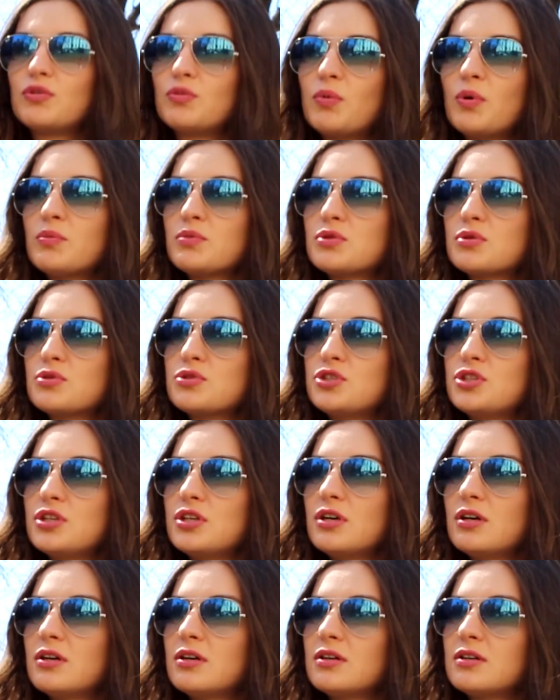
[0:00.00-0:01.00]
В любом
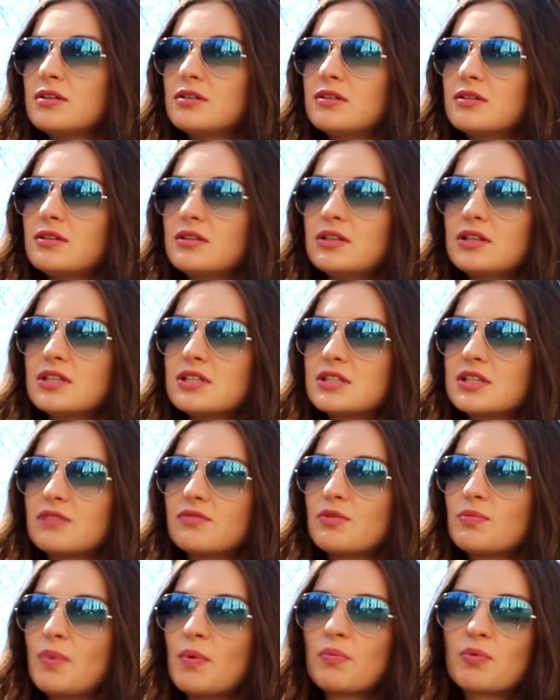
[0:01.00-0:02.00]
случае, если
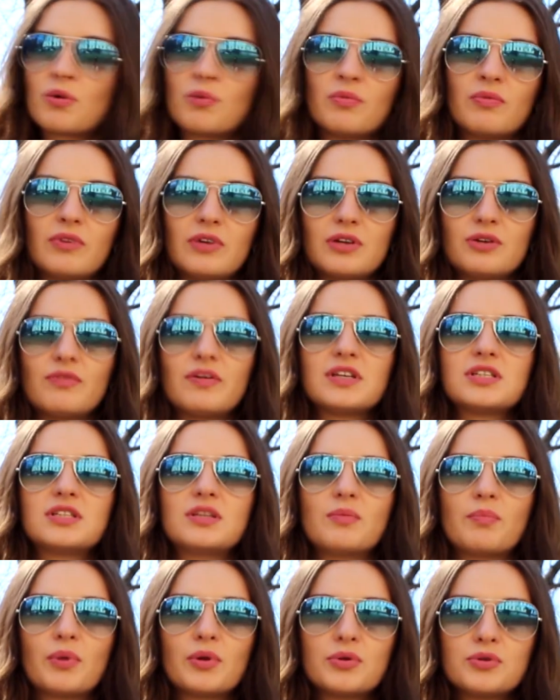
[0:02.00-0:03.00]
вы попробовали, у
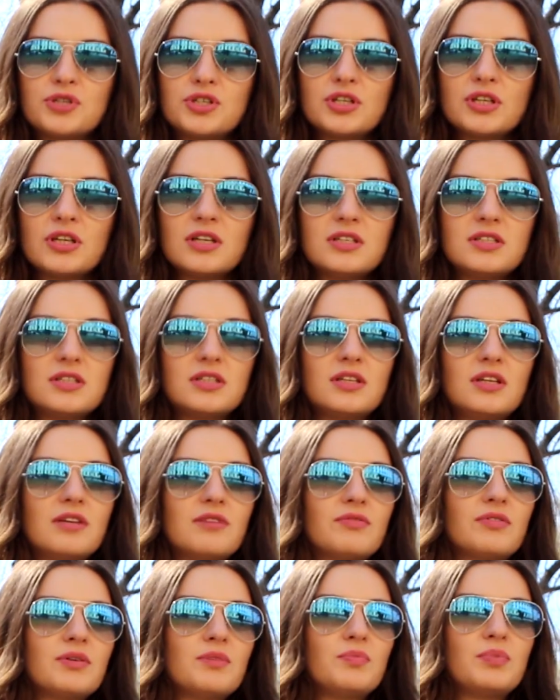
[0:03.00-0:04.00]
вас не получилось,
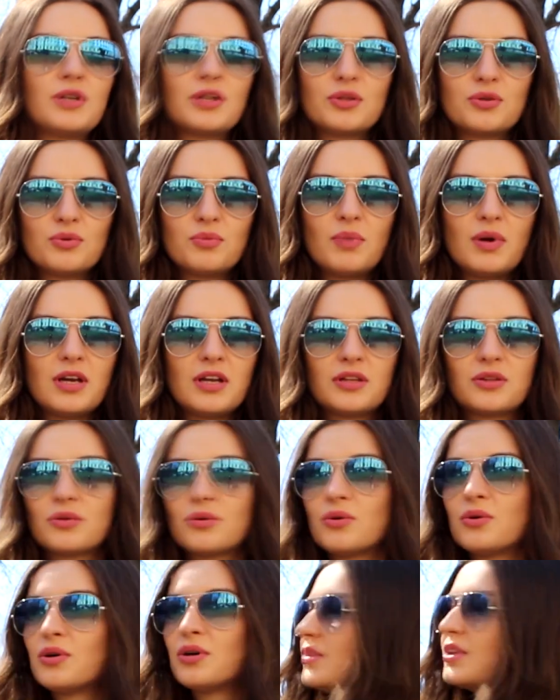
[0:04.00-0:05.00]
или вы передумали,
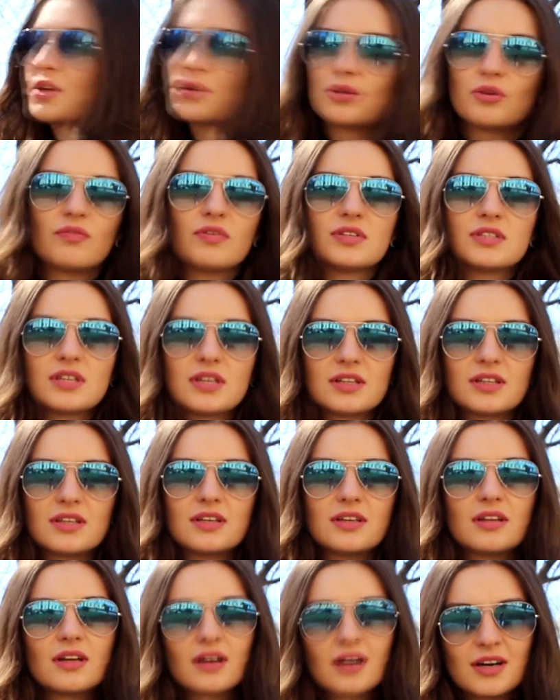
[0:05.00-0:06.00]
то никто вас за это
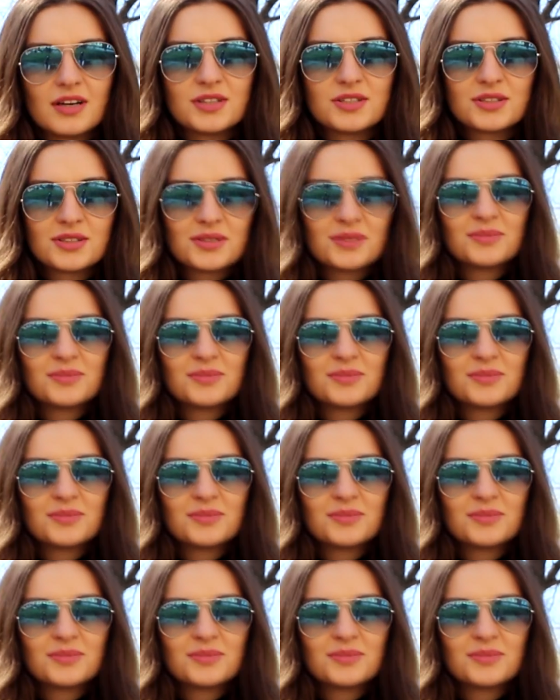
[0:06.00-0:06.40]
не накажет.